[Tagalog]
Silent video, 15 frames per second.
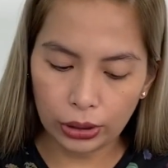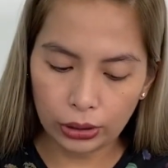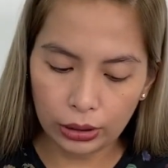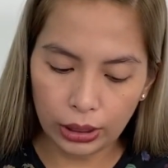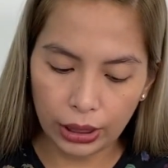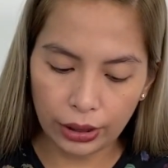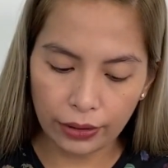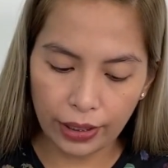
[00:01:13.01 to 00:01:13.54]
ng
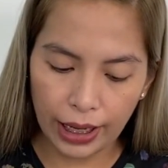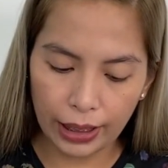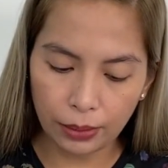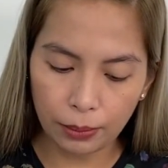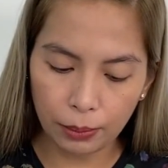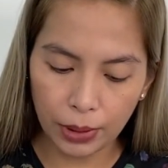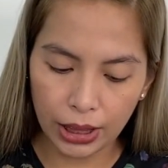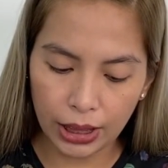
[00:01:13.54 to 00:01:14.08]

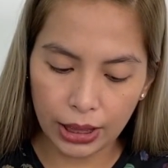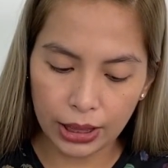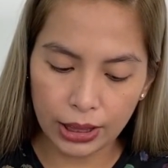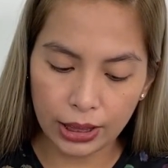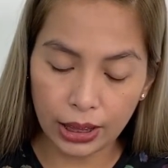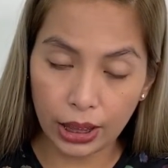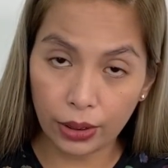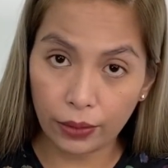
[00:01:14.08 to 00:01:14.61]
Redmi
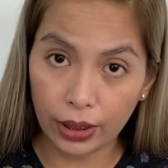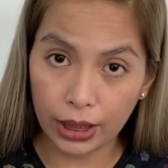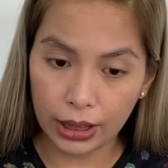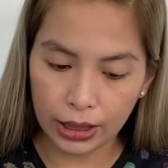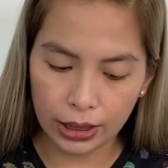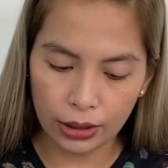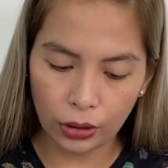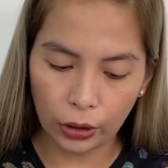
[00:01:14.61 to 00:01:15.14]

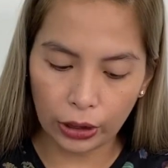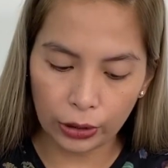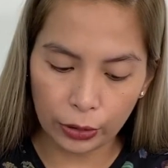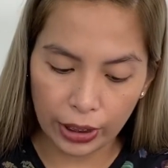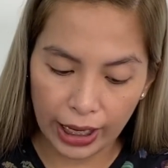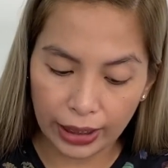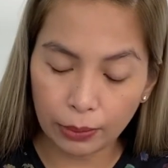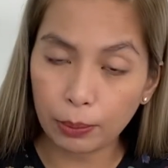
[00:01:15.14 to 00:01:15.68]
series or
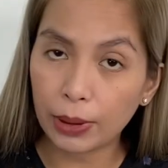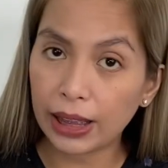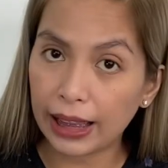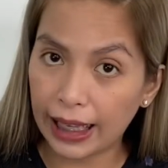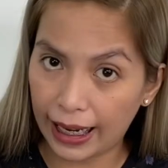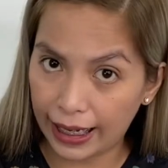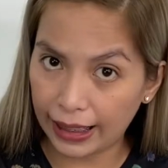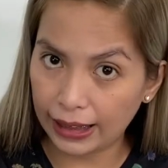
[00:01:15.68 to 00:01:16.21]
Redmi
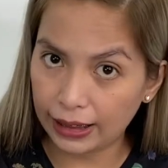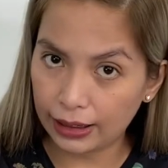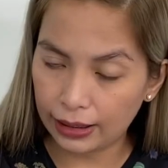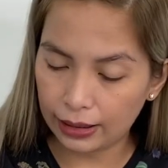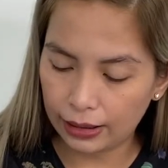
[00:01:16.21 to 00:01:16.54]
line.